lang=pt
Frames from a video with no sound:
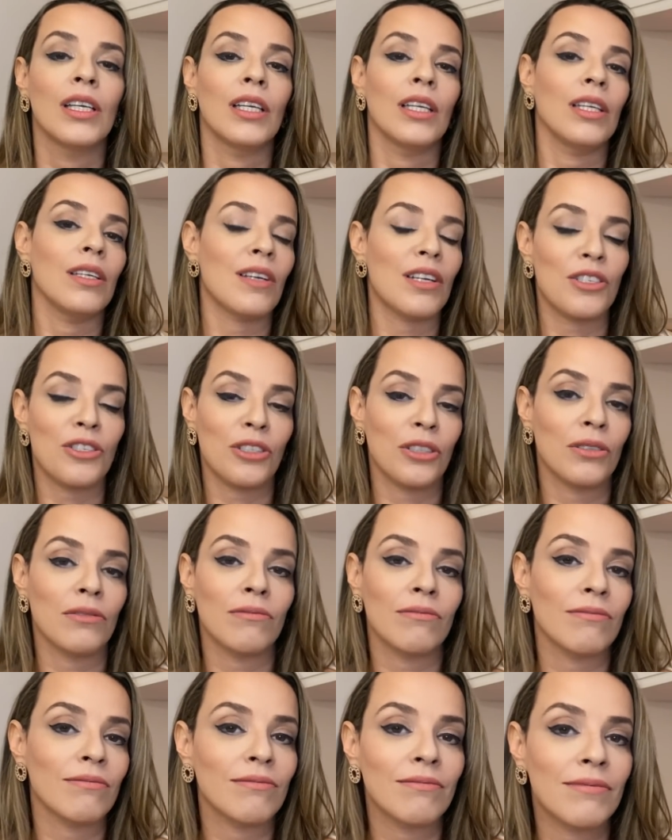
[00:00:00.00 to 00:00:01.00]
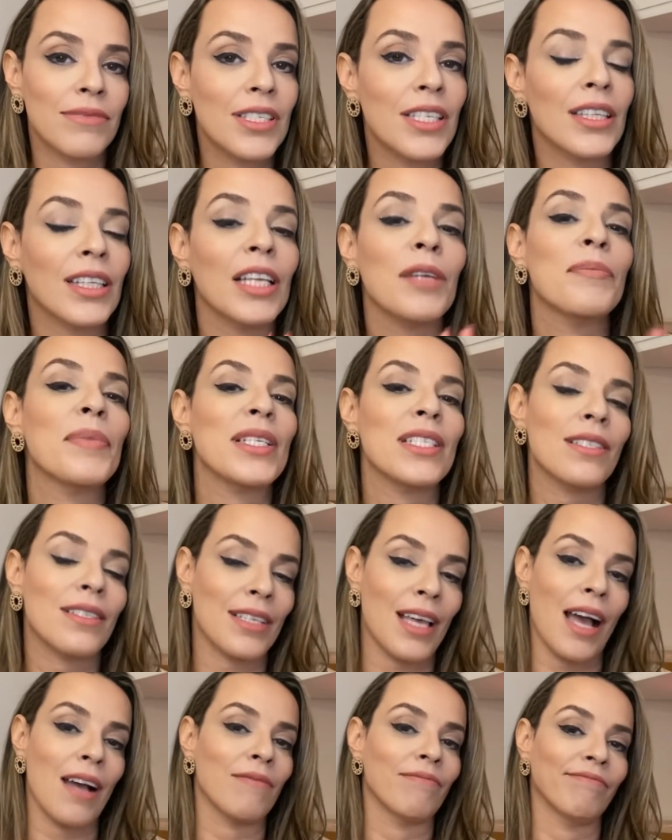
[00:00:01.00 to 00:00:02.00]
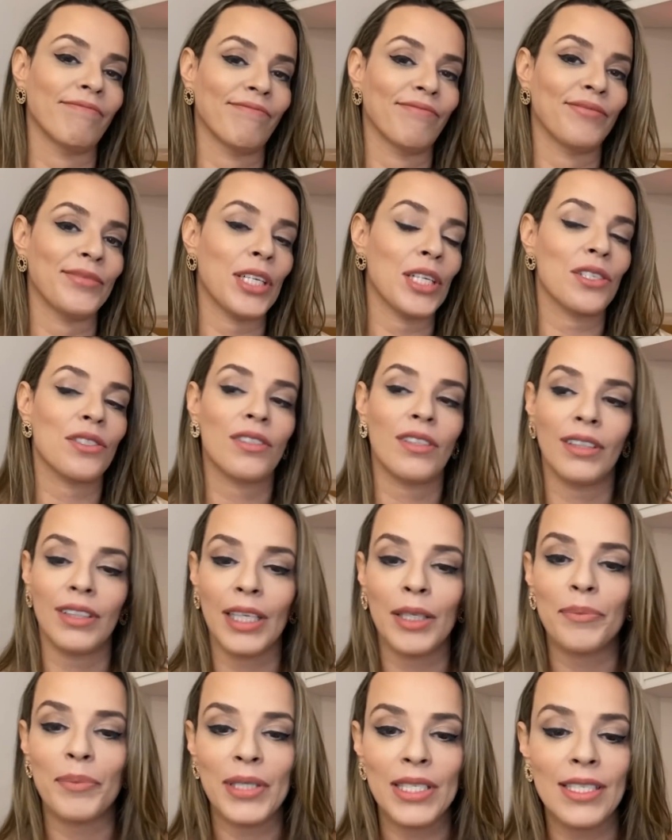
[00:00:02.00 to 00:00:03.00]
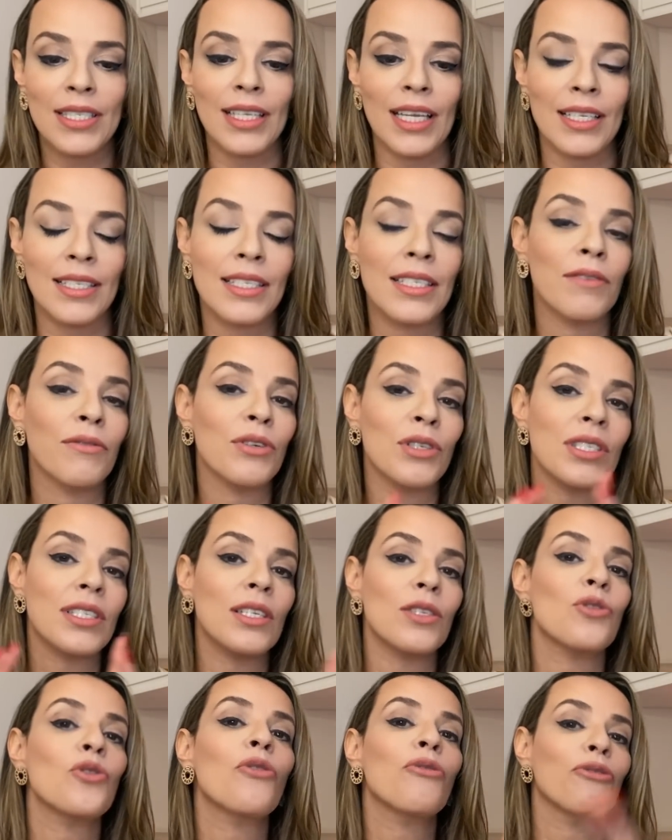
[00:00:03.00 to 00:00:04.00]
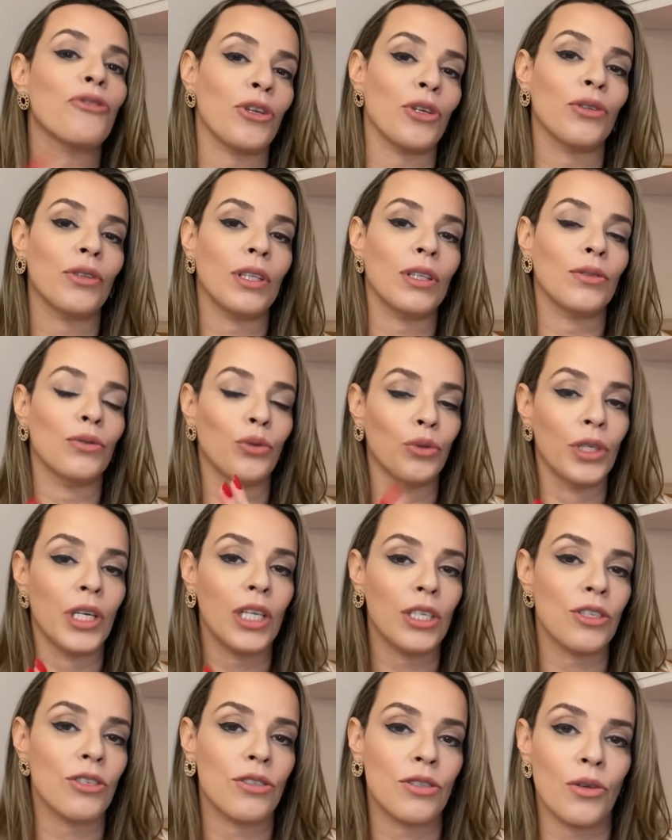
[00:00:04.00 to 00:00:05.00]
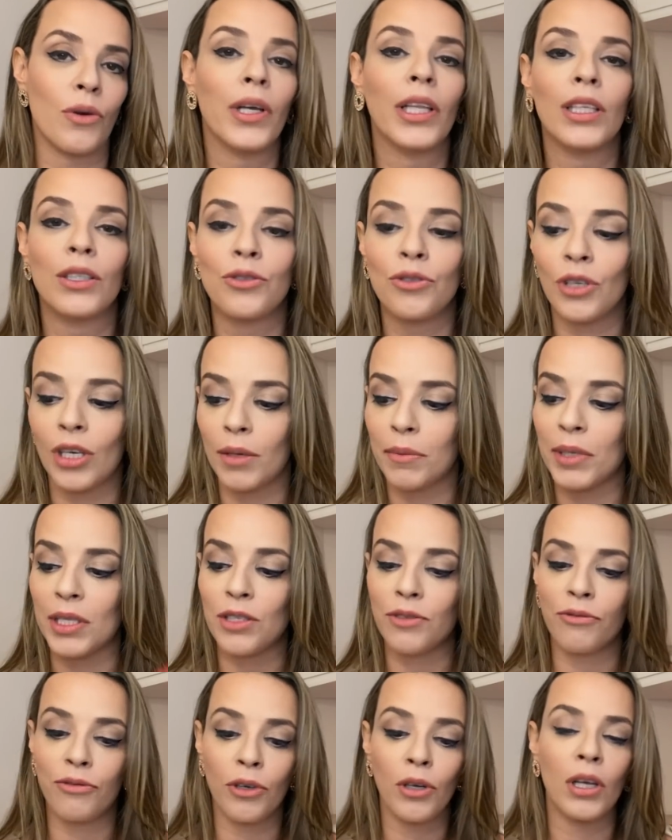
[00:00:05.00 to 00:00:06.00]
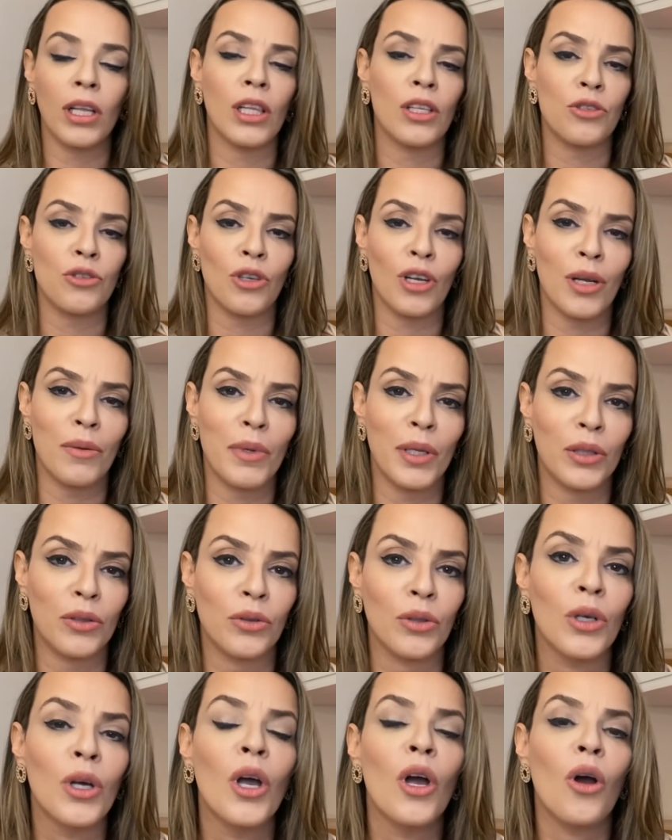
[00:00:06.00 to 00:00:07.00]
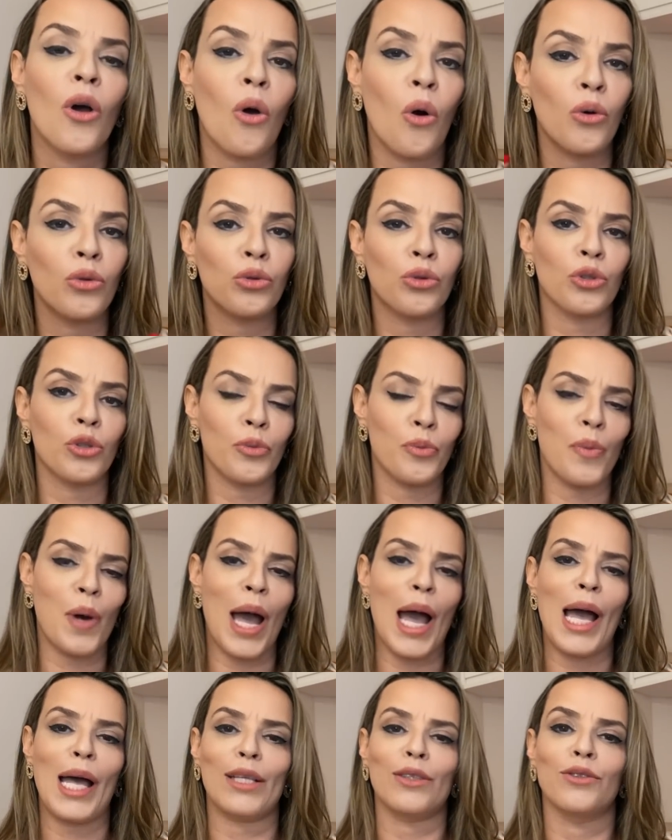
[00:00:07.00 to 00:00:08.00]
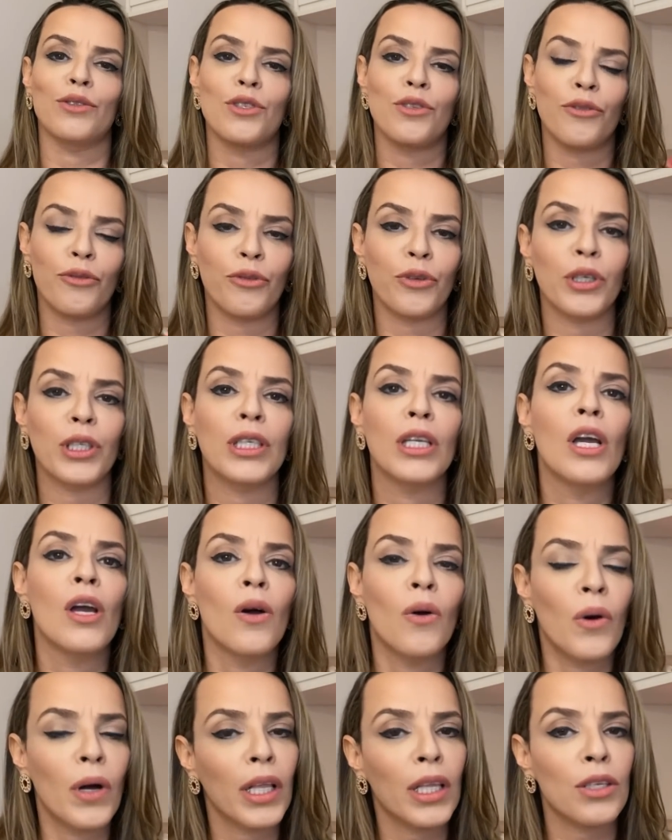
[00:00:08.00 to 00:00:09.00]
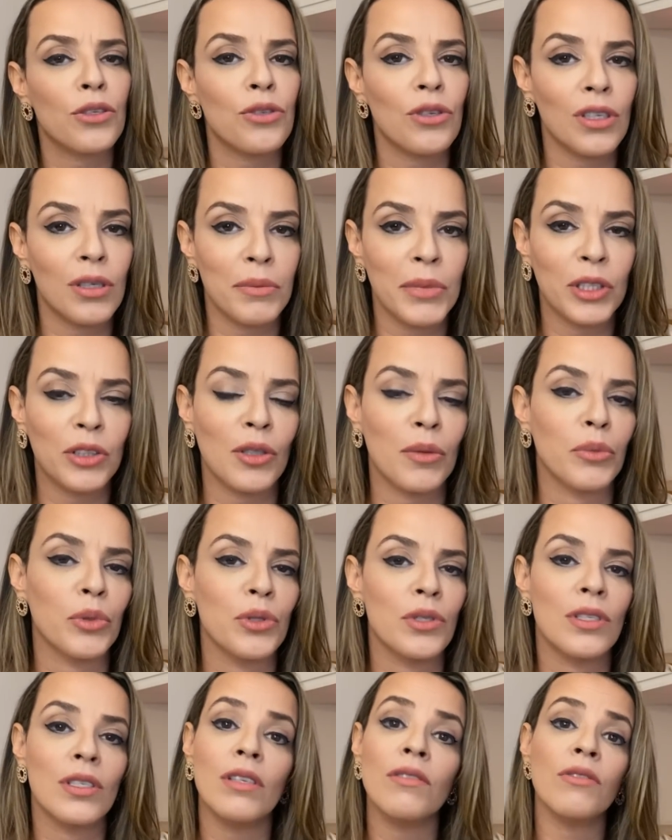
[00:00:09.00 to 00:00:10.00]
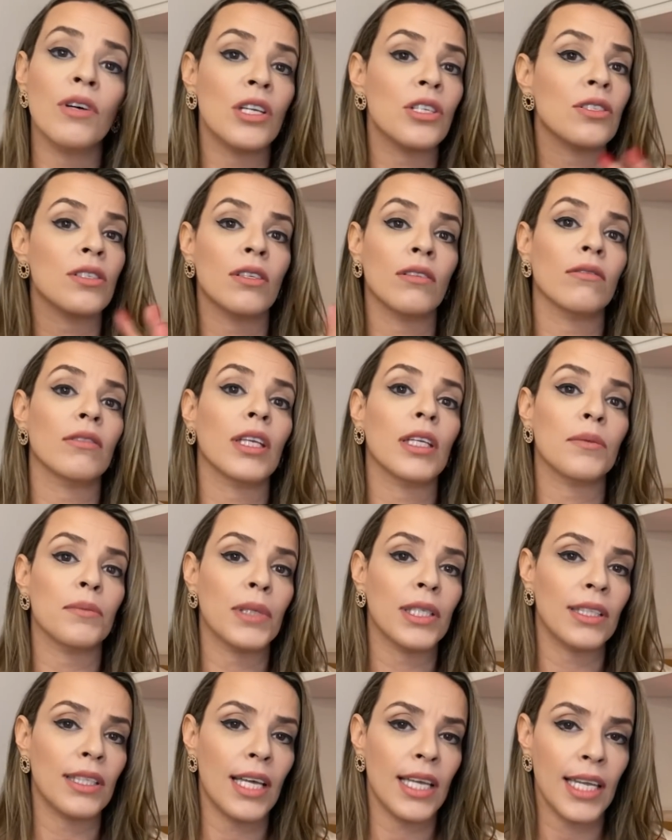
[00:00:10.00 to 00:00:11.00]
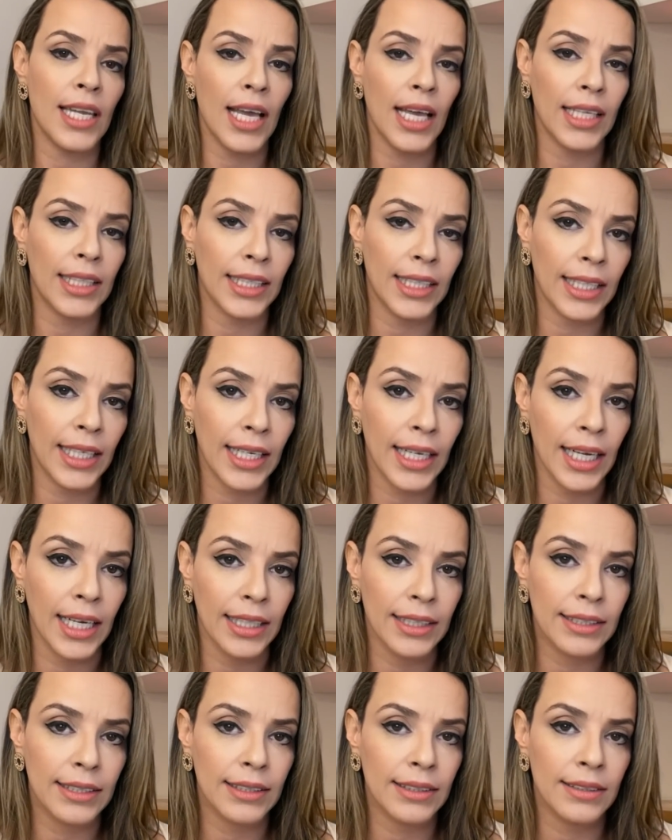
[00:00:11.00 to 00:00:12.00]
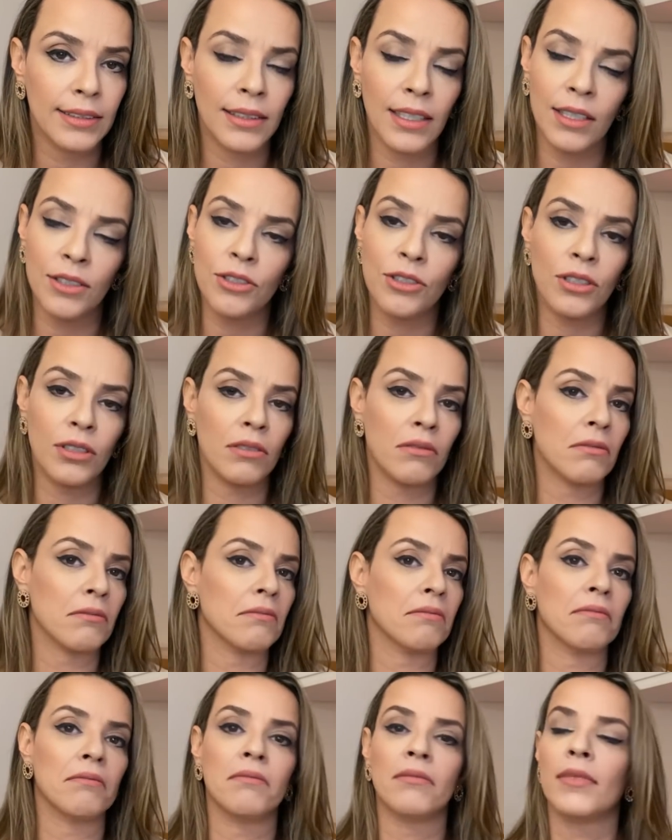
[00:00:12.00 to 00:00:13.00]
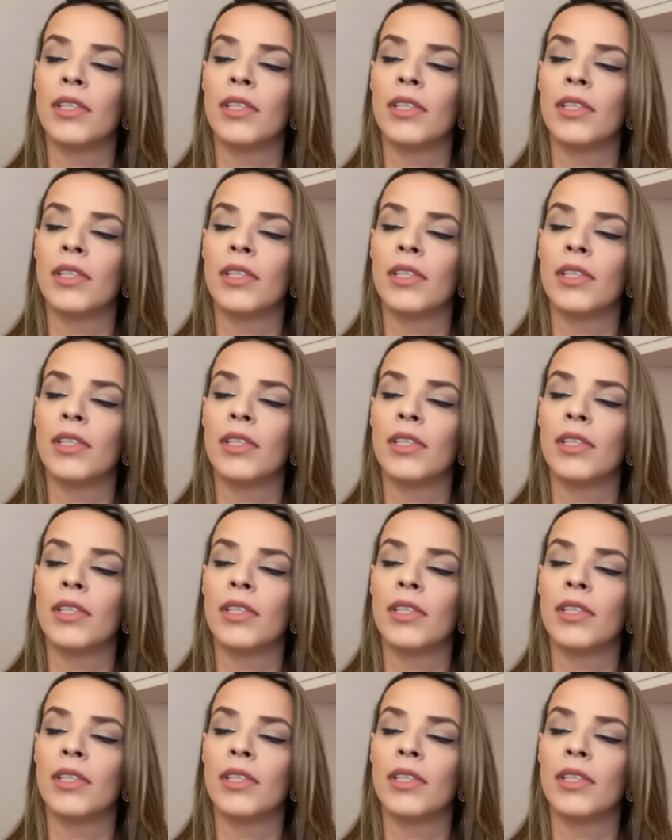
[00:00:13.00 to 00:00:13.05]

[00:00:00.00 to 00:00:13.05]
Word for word: Eu acho que não, você tem que pensar eu acho que você tem que pensar. Se você sofreu durante o seu relacionamento, se foi um relacionamento conturbado, se foi um relacionamento abusivo, eu acho que você não tem que mandar nada, né, gata? Eu acho que não